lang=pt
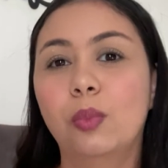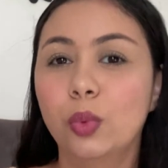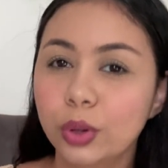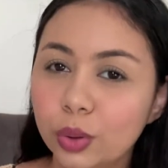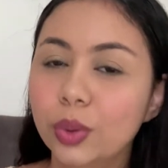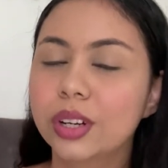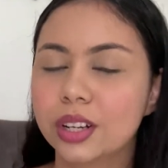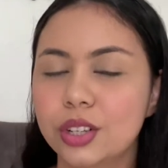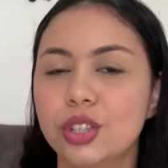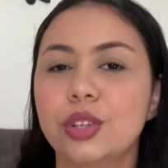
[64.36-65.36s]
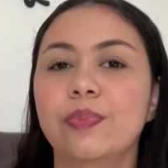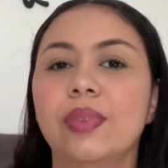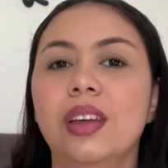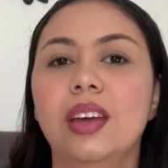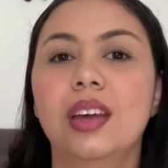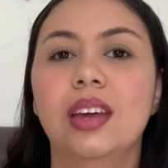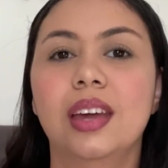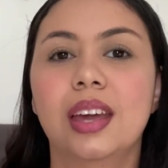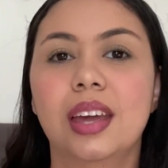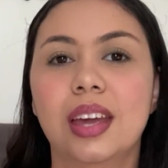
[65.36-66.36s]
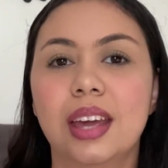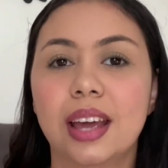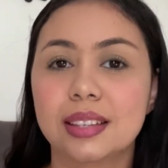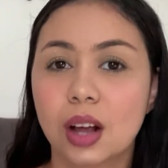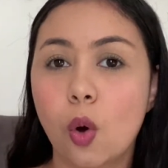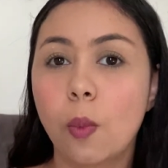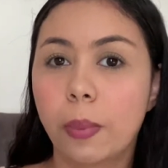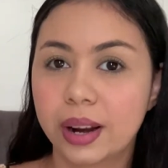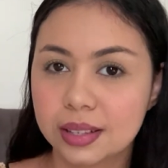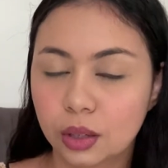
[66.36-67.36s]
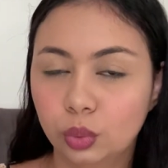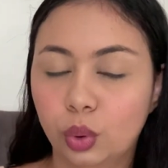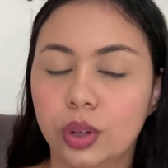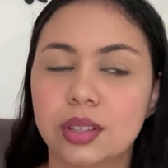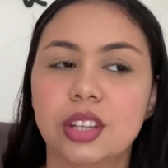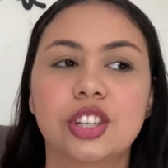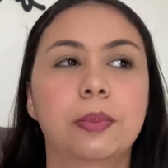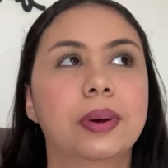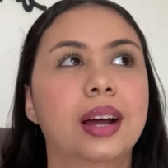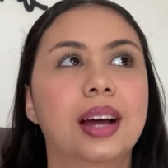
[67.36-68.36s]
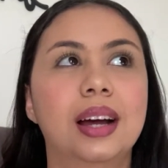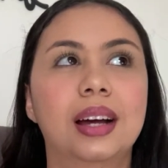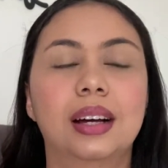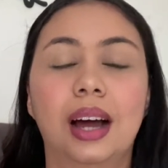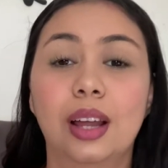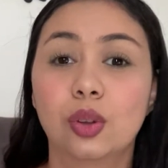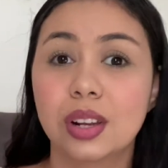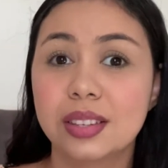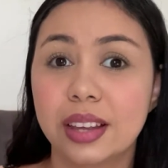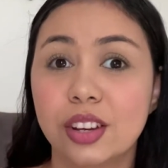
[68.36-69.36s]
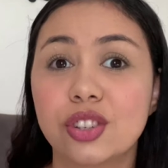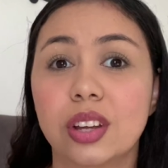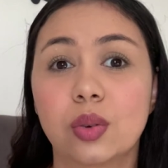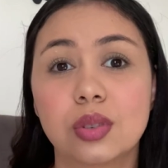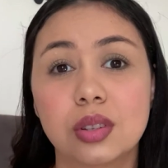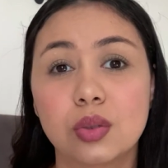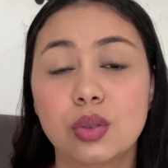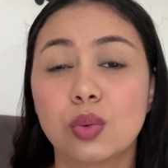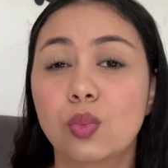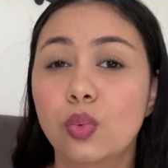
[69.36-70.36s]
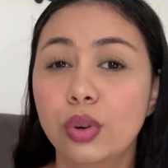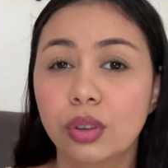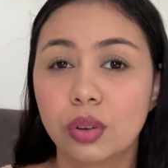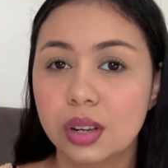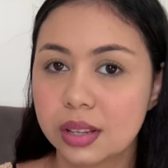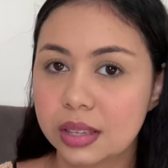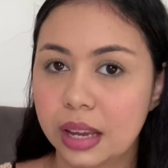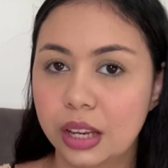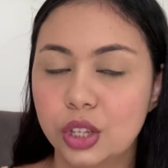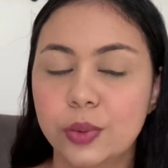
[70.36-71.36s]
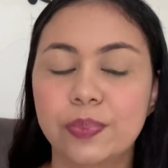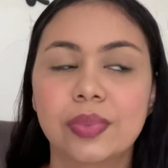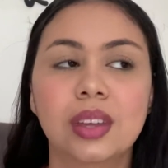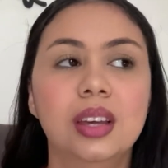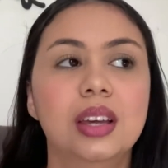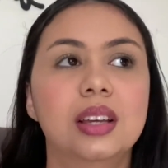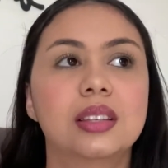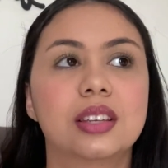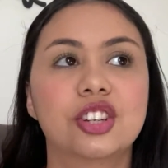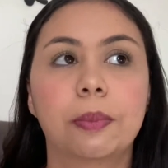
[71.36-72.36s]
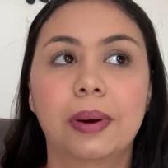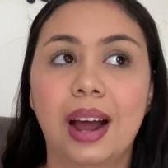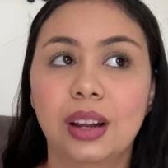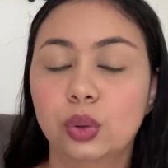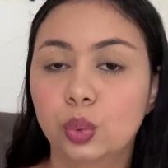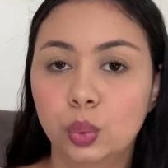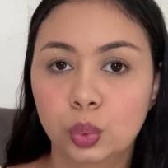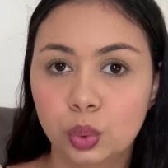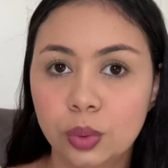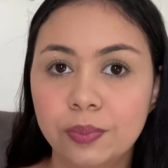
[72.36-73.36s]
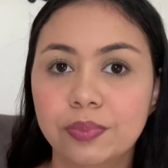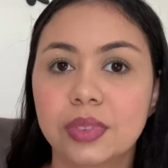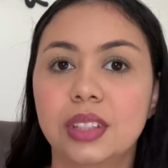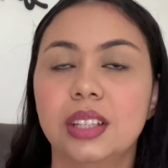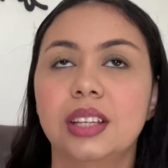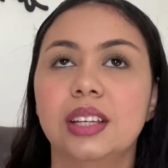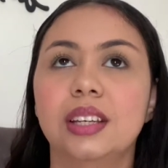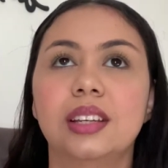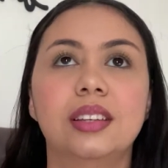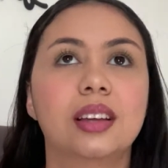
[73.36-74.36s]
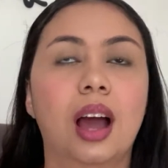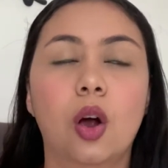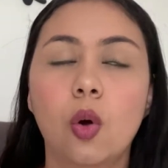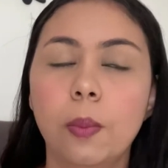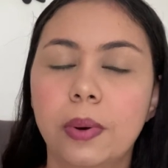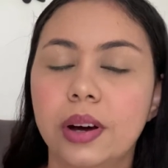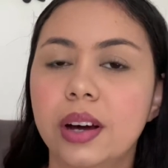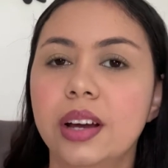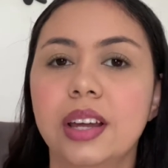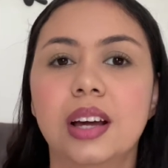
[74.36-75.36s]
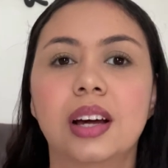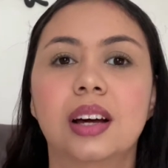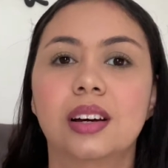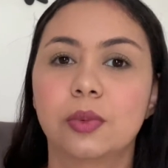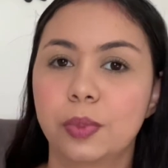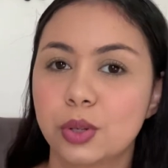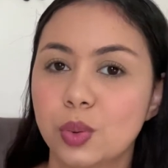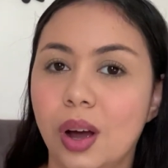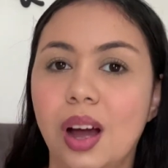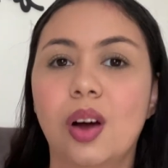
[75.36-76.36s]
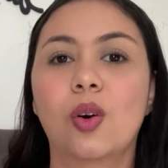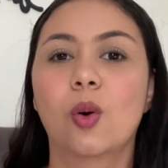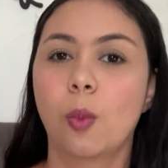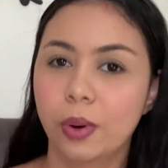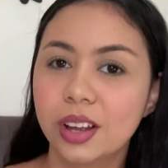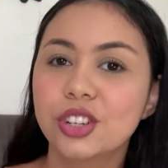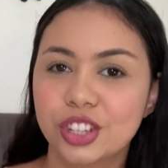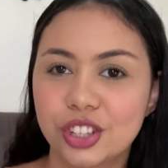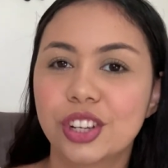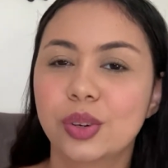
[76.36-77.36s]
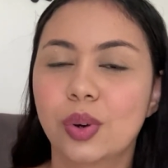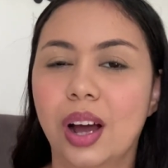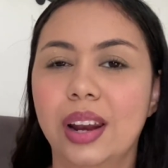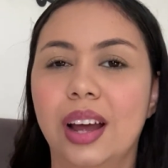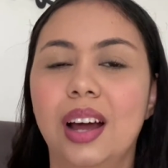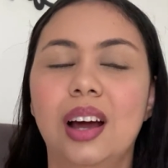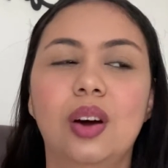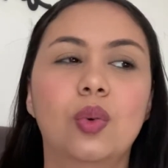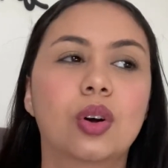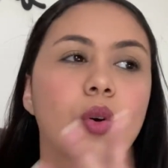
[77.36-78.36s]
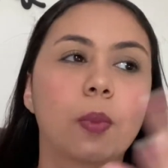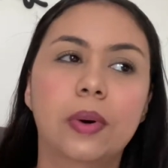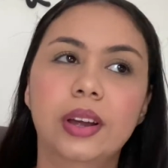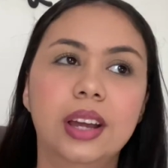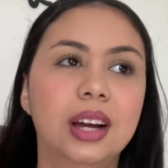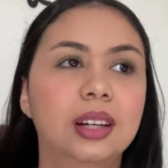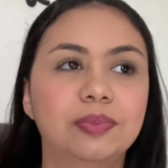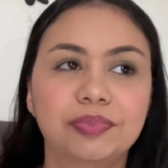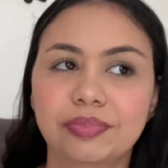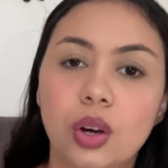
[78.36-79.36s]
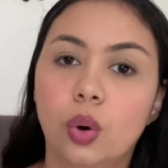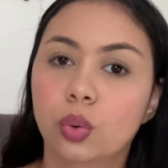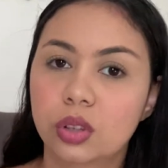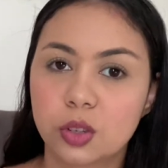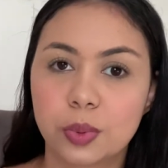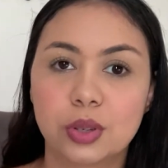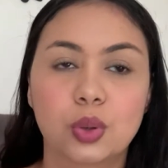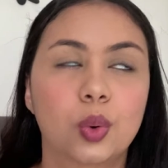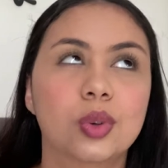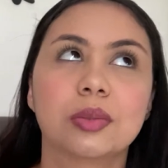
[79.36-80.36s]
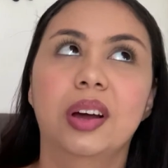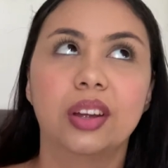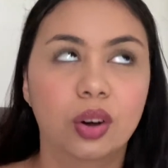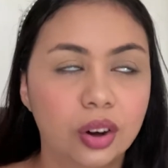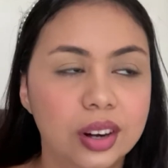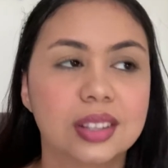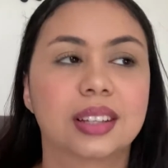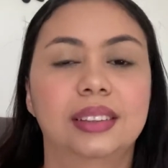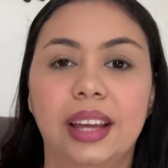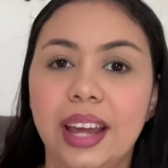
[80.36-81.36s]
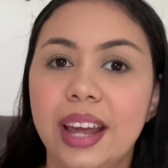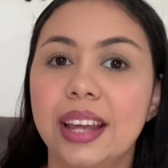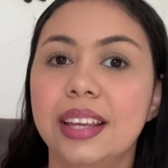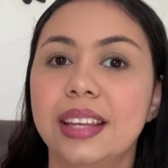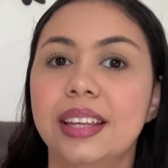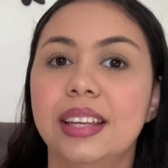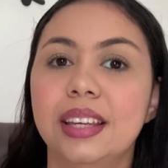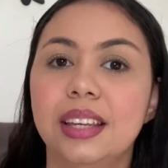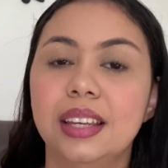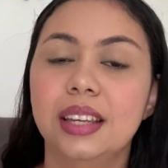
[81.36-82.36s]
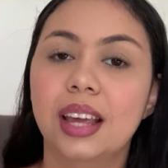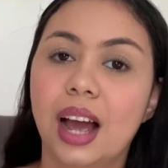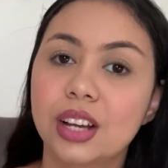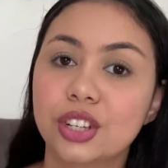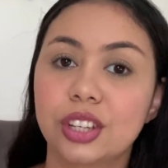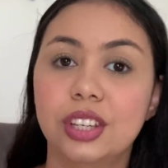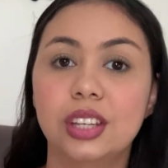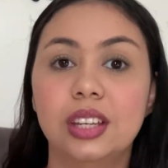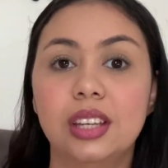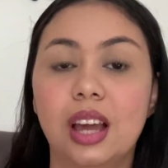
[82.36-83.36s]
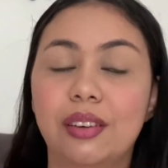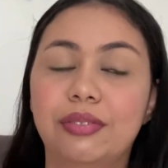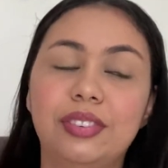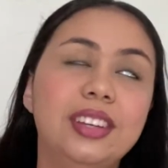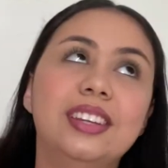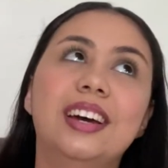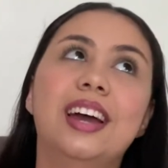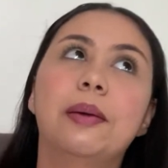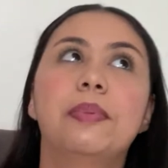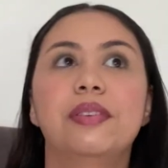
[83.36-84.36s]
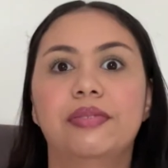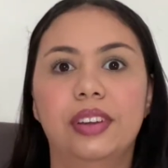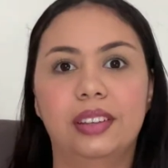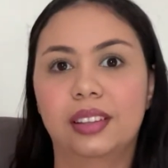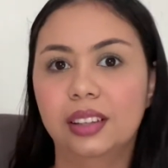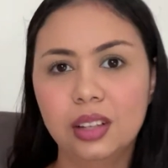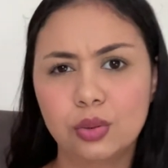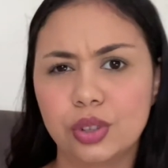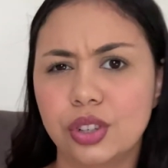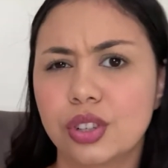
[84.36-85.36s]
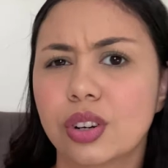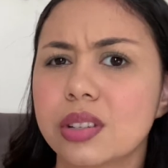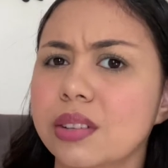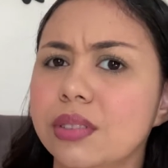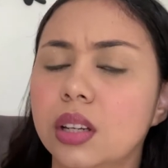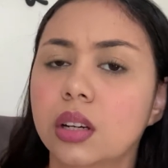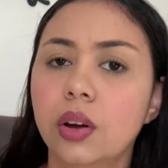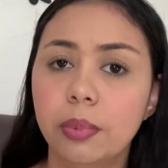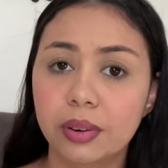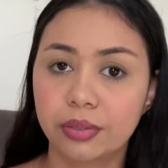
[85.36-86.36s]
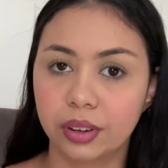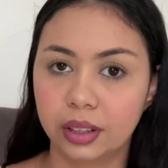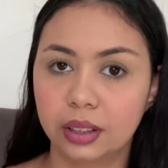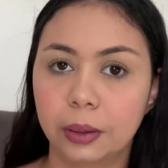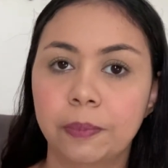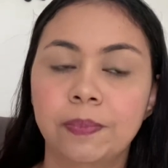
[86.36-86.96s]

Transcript: muito grande é, essa comparação toda. Seja para adolescente, tem acontecido isso muito adolescente, seja para adulto que acompanha o pessoal, acompanha a gente aqui no canal, acompanha outras pessoas maiores até e acha que a vida é perfeita. Não, gente, a nossa vida não é perfeita.